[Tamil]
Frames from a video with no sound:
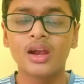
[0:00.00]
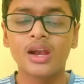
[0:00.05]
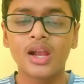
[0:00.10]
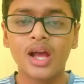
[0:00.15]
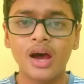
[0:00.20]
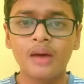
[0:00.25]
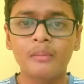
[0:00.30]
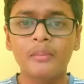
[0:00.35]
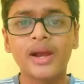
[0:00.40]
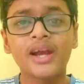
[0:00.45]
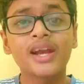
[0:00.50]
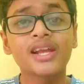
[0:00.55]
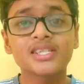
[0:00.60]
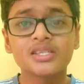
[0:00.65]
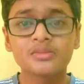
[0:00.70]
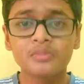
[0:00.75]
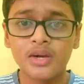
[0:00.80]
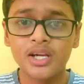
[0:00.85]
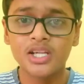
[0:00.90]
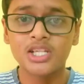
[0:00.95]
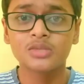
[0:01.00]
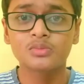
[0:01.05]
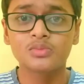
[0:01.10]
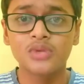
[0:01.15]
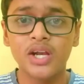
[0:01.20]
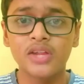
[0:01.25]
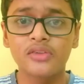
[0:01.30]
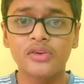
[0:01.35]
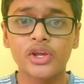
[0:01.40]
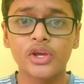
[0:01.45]
நான் மெடிடேஷன் பண்ணுறதுக்கு
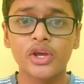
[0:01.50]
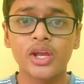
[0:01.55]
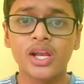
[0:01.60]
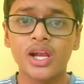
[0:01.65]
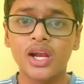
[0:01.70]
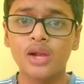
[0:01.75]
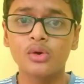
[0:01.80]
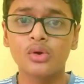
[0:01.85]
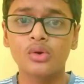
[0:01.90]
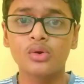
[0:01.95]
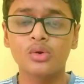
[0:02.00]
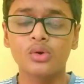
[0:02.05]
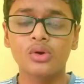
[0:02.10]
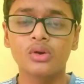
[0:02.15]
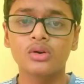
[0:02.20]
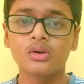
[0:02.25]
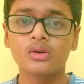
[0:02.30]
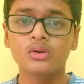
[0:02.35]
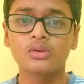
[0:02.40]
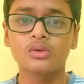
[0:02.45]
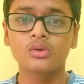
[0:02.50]
முன்னாடி வரைக்கும் என்னால் ஒரு ஒரு